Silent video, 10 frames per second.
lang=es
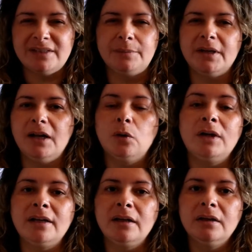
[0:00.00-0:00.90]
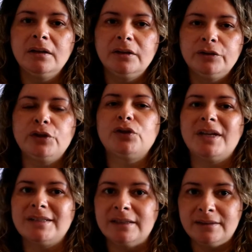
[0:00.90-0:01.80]
siempre calculen dos
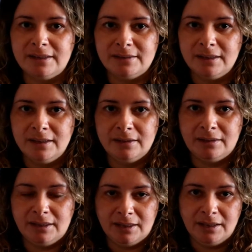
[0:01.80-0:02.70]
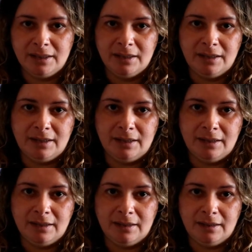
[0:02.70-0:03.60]
horas antes del de,
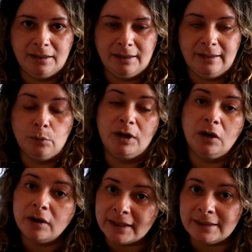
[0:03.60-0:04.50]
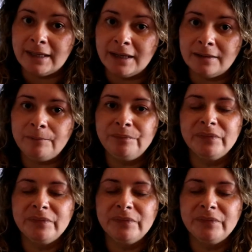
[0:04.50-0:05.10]
eh, vuelo que tengan.